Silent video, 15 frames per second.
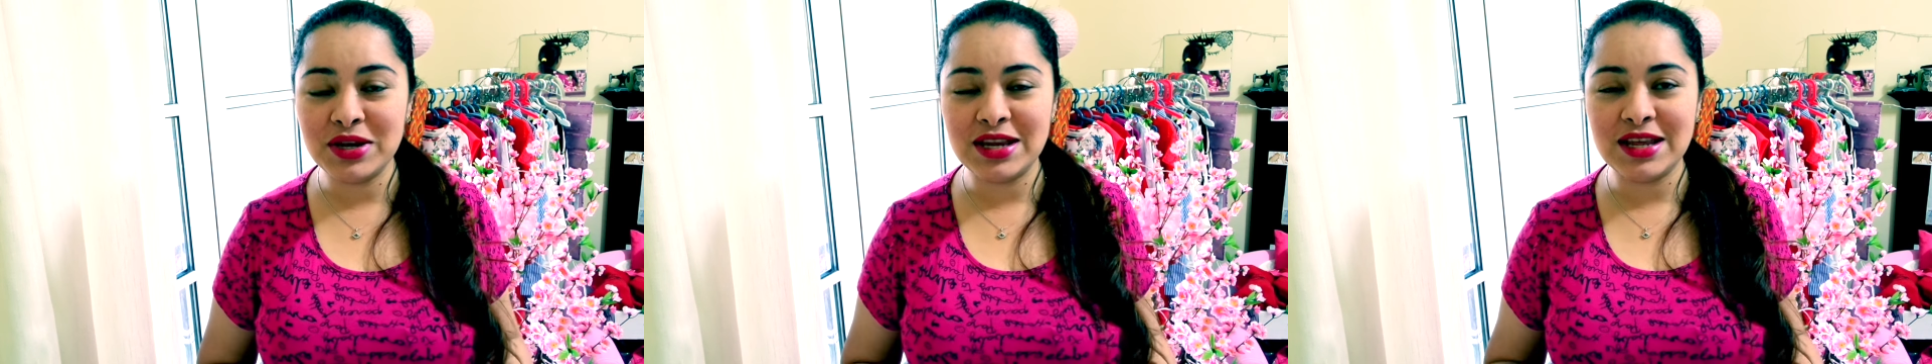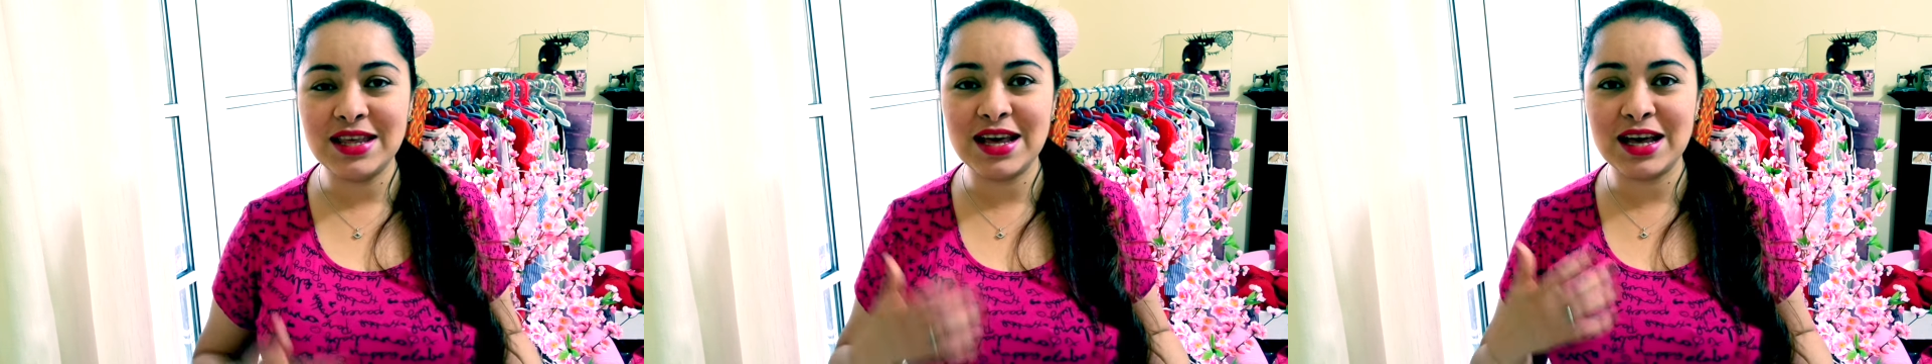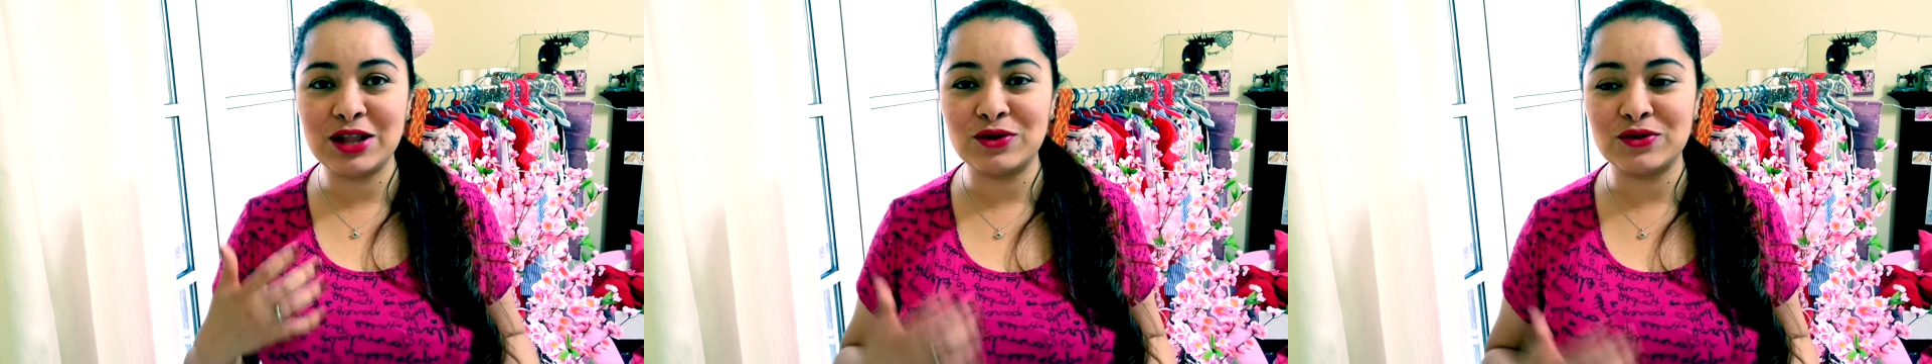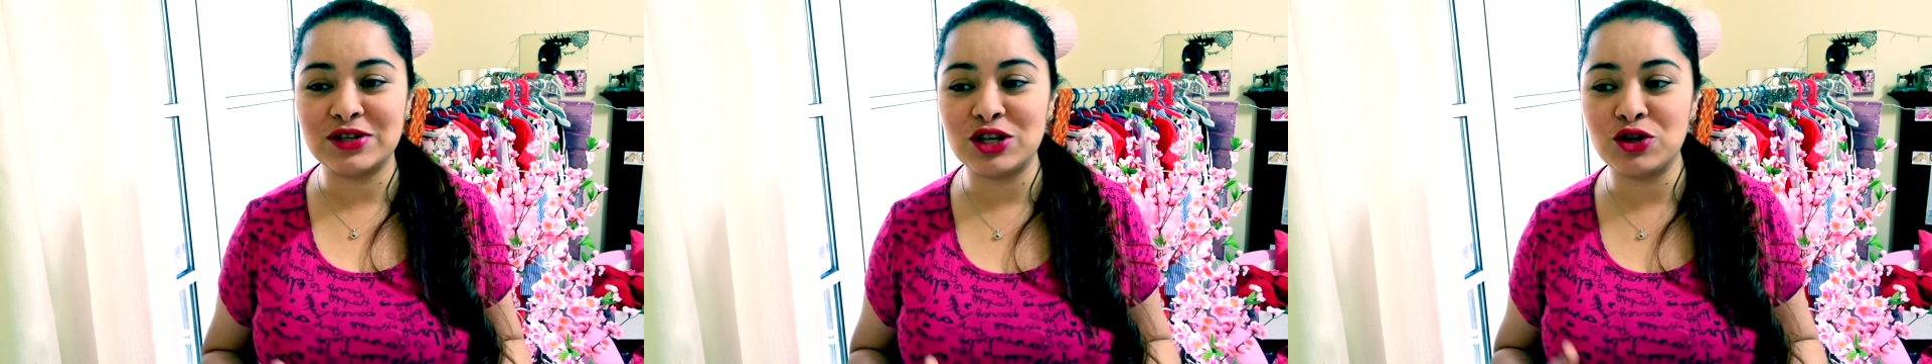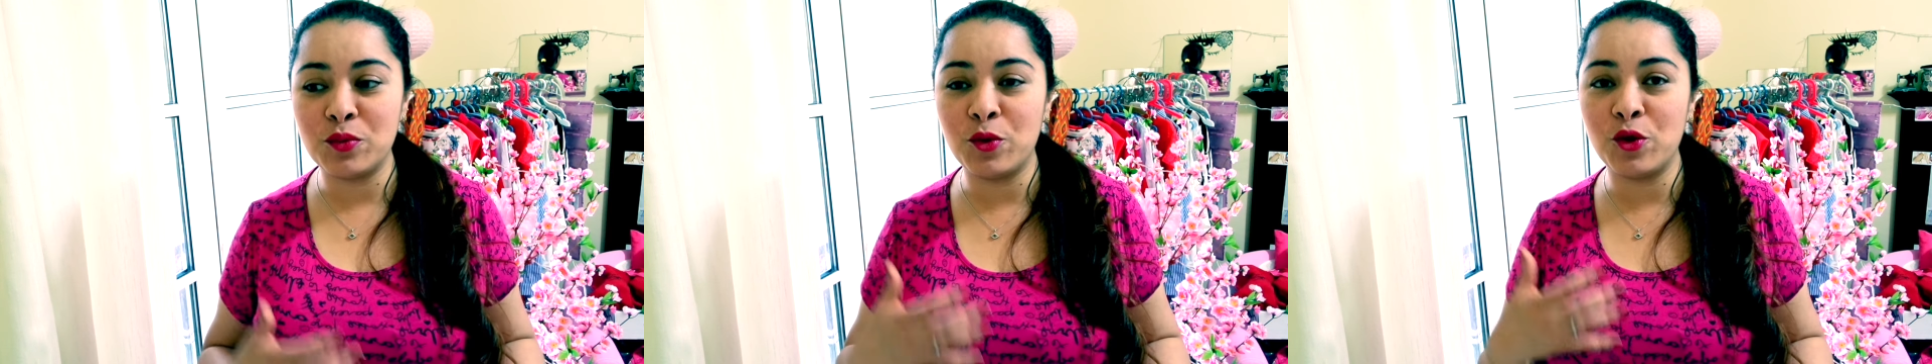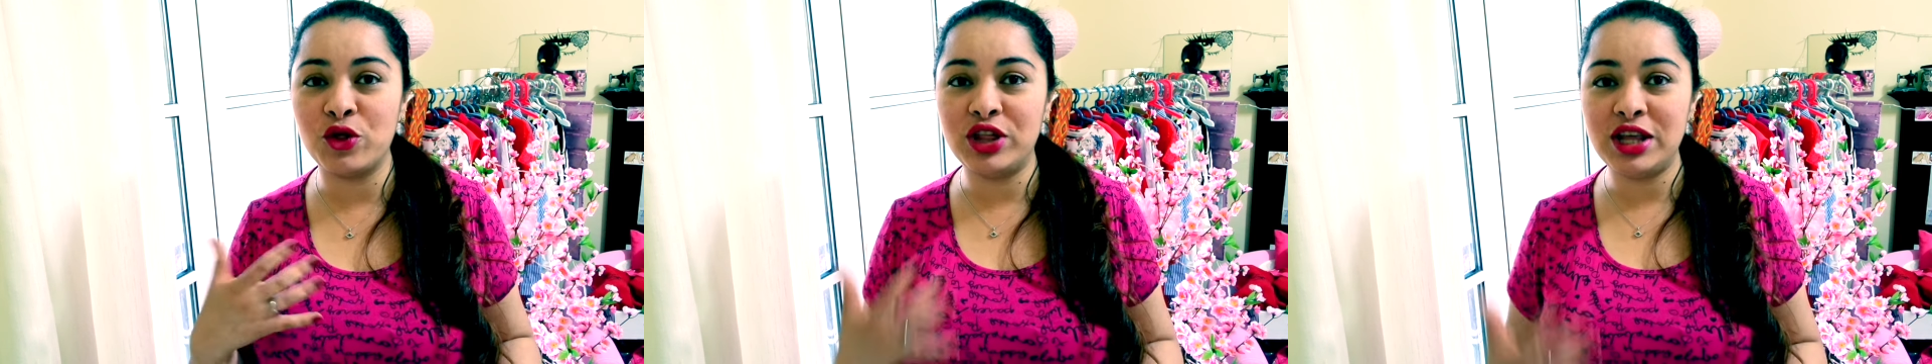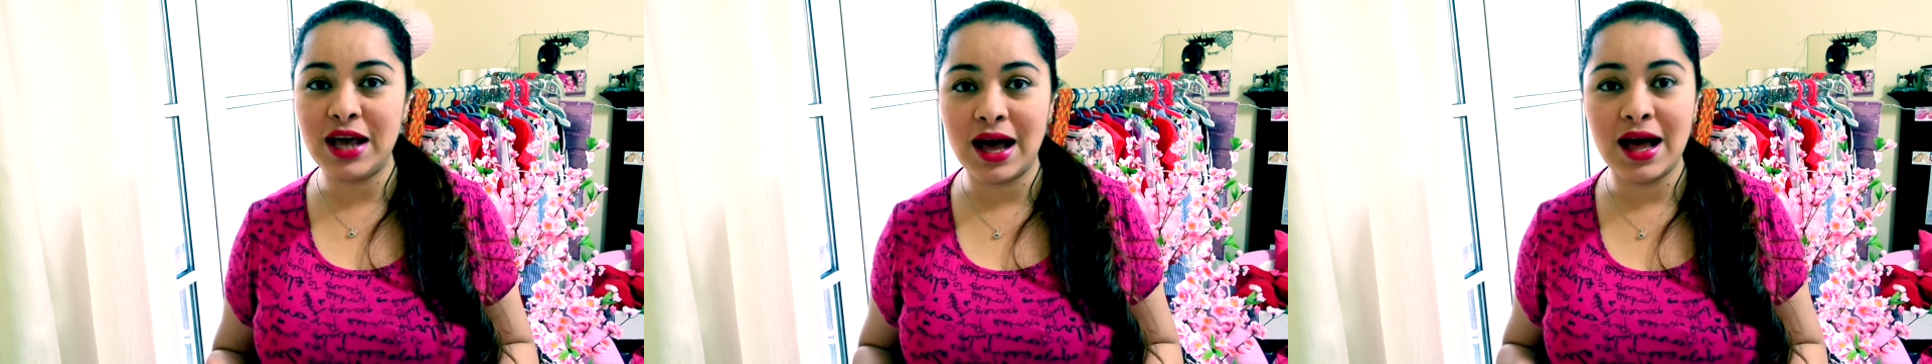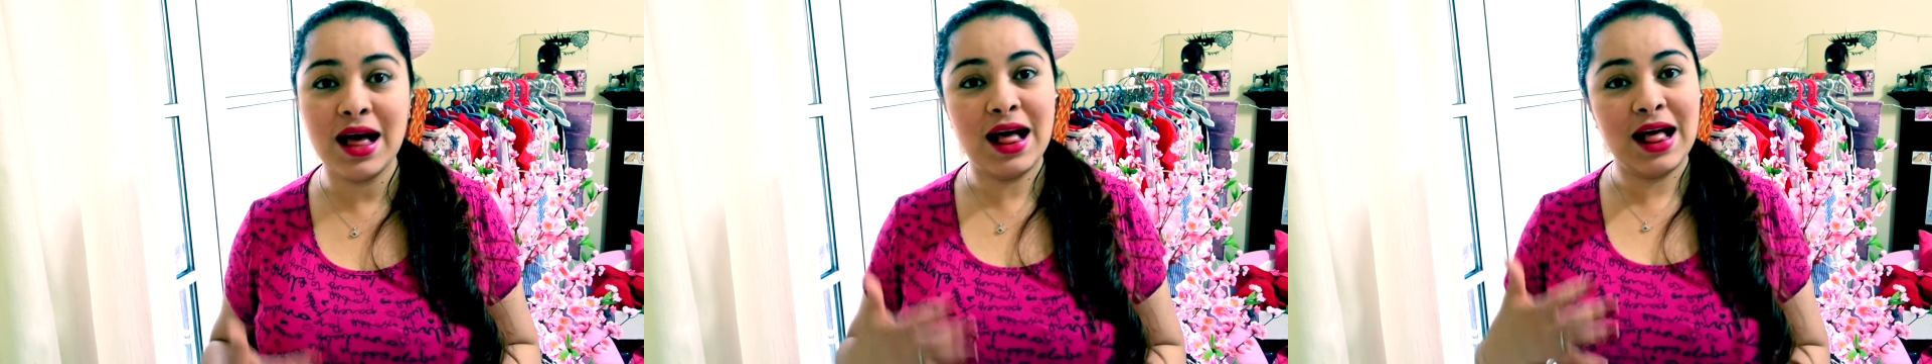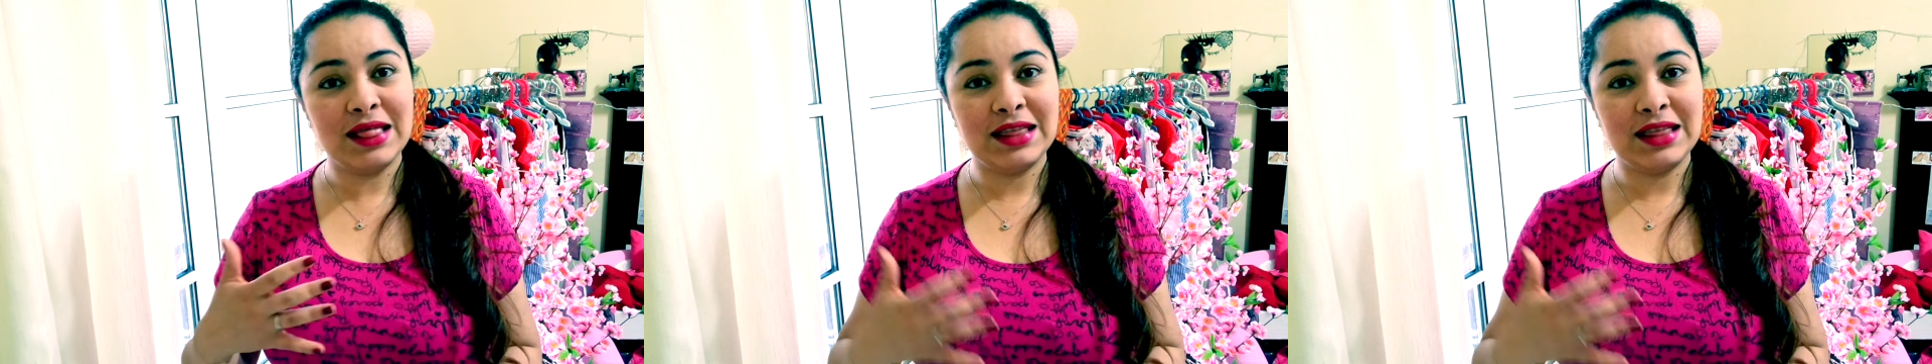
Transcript: mis niñas, entonces yo podía